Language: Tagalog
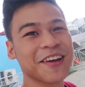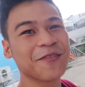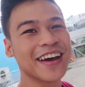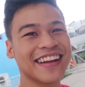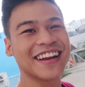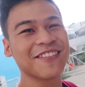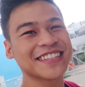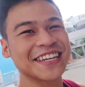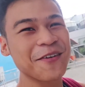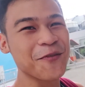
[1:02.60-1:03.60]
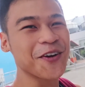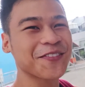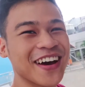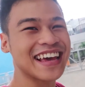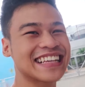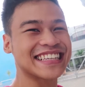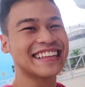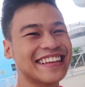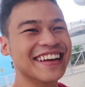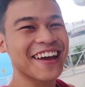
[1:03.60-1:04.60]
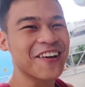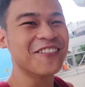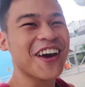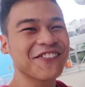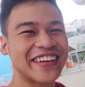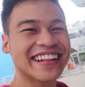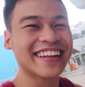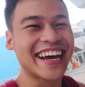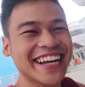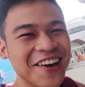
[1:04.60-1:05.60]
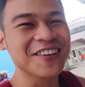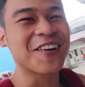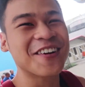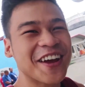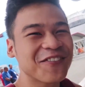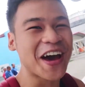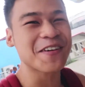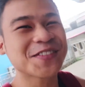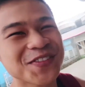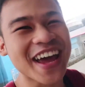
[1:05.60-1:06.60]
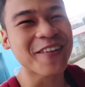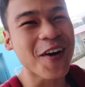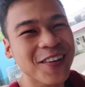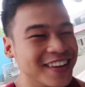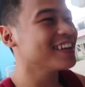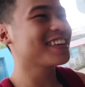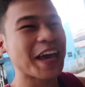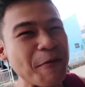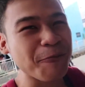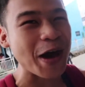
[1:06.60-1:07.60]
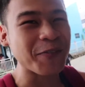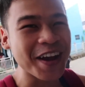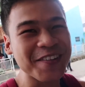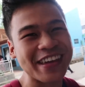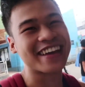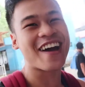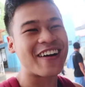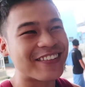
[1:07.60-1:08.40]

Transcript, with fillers: Nana bay, nana Miss Airport bay, excited na kayo bay, feel na kayo ng Korea vibes bay keep up, here we go!